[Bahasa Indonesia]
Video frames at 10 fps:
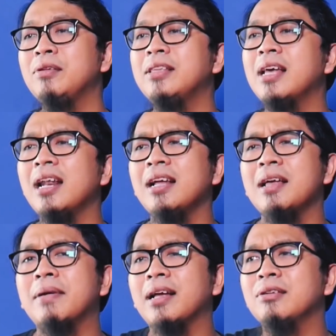itu jarang
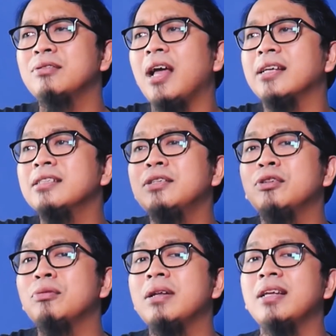yang mereka sudah eksis
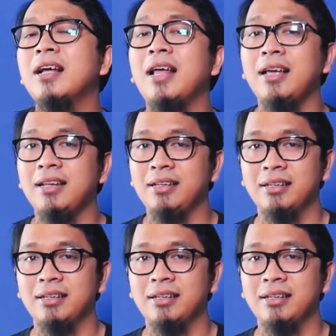di youtube dan yang lain